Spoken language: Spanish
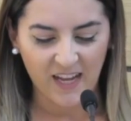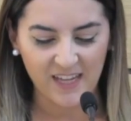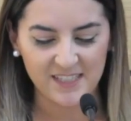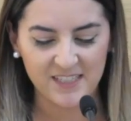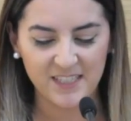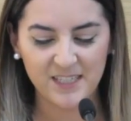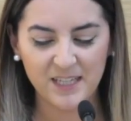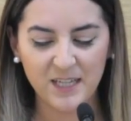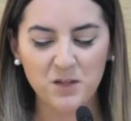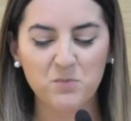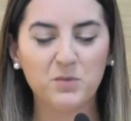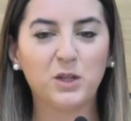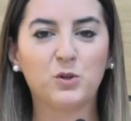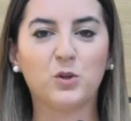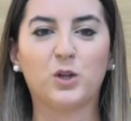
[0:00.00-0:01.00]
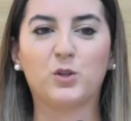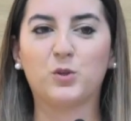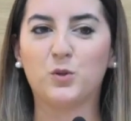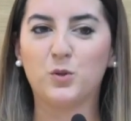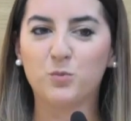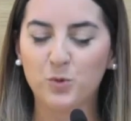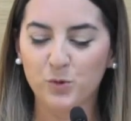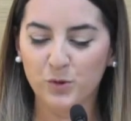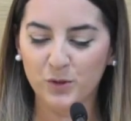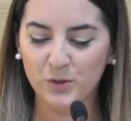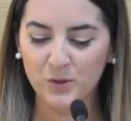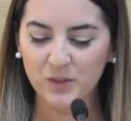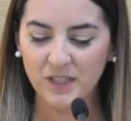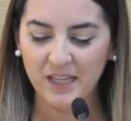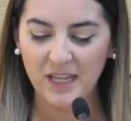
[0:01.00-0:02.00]
Así que invito a todo el
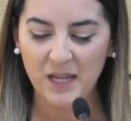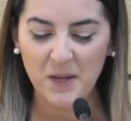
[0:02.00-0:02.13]
mundo